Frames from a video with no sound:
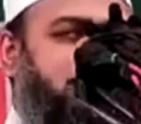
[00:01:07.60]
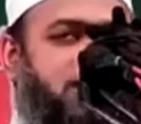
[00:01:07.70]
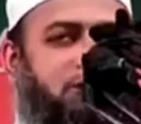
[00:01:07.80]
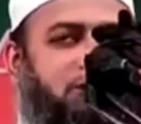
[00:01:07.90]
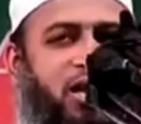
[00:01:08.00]

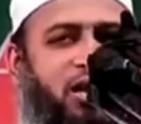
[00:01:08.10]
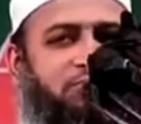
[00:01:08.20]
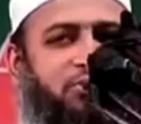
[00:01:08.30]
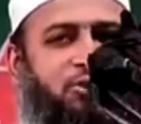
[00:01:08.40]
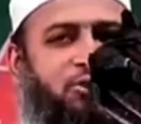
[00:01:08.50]
মামলা
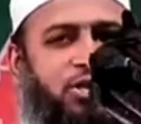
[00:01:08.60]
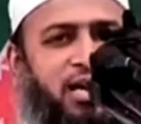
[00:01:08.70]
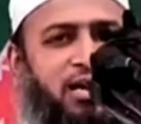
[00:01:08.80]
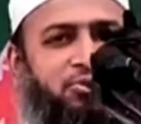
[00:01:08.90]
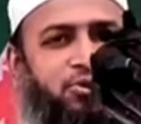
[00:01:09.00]
হামলা
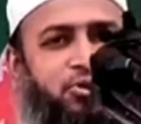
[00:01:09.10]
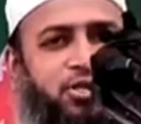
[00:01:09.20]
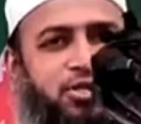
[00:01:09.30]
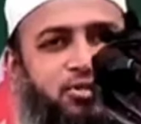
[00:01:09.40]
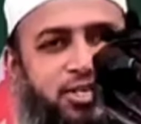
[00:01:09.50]
হলিয়া বহুত
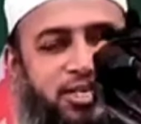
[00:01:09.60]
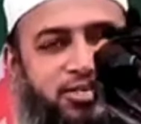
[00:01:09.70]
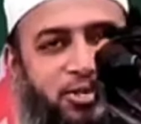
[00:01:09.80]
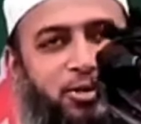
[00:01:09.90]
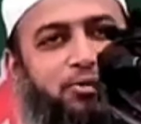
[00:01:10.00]
কিছু
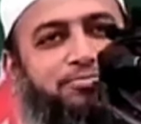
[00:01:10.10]
দিয়েছিল